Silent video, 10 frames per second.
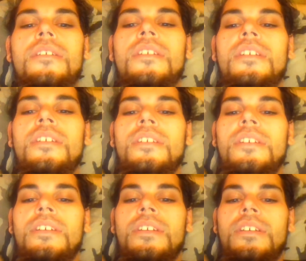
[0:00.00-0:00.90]
Ja,
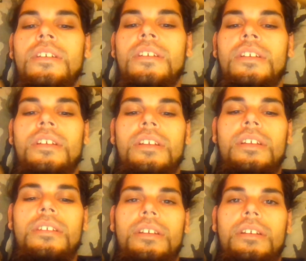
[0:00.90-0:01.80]
da
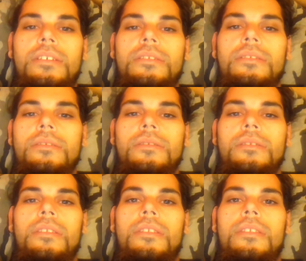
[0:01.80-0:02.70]
werde ich dann erstmal auf eine
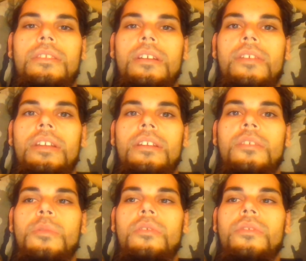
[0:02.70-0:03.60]
Rohkochstufe
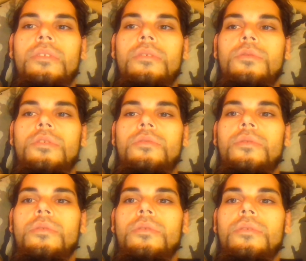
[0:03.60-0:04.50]
äh, gehen und werde auch
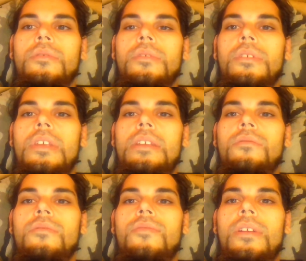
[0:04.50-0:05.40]
Sprossen einbauen.
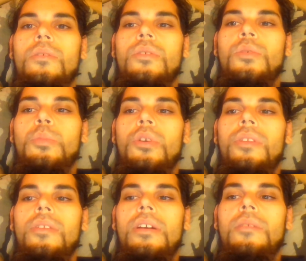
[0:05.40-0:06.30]
Also ich werde keine Nüsse
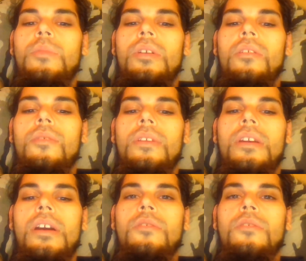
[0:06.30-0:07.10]
und Samen essen.